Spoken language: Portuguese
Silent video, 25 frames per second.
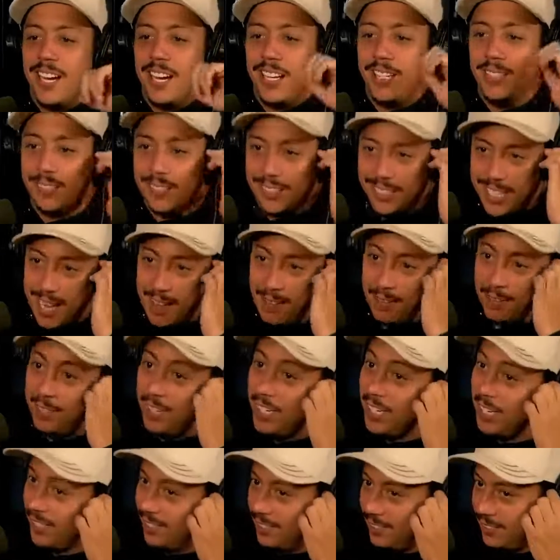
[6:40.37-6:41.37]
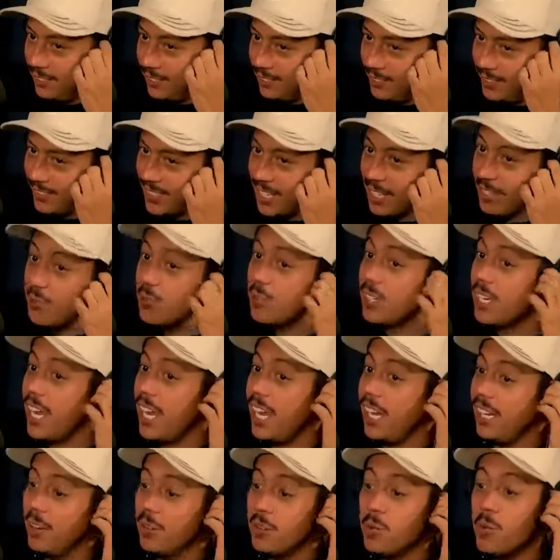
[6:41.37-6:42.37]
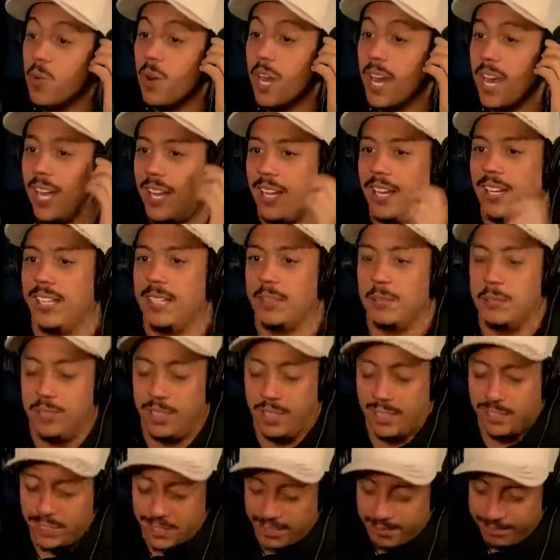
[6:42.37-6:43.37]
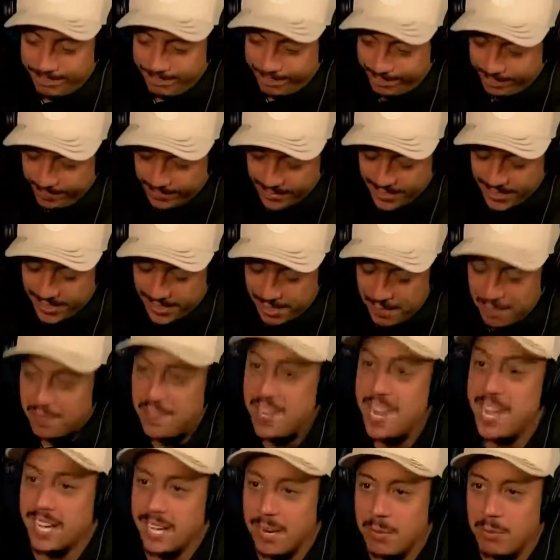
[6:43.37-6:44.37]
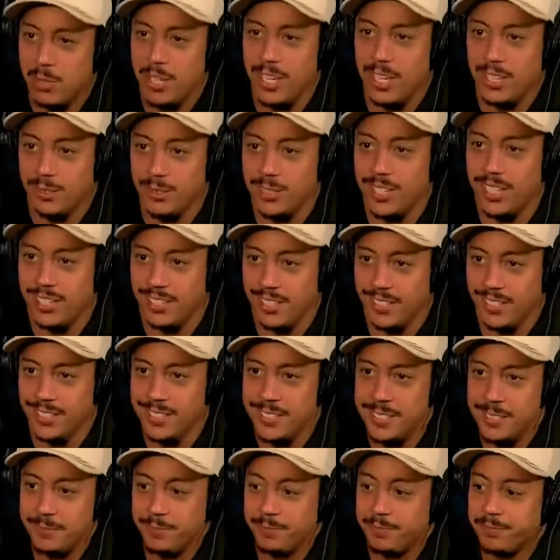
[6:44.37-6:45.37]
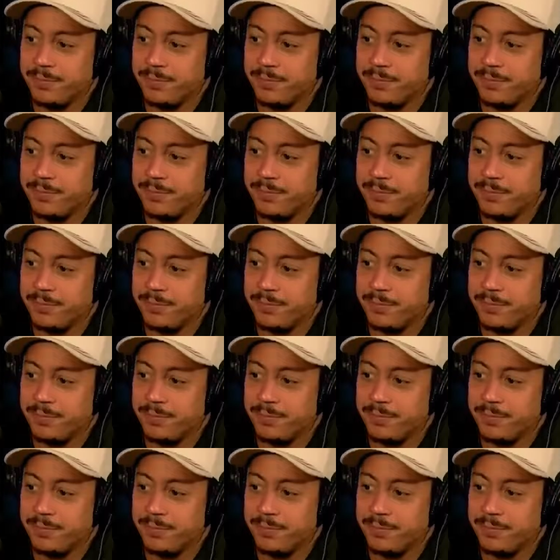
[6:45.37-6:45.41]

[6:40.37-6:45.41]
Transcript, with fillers: Aí os quer vir. Você tá com quem? Não, com ela. E a mulher já você via que a mulher não queria.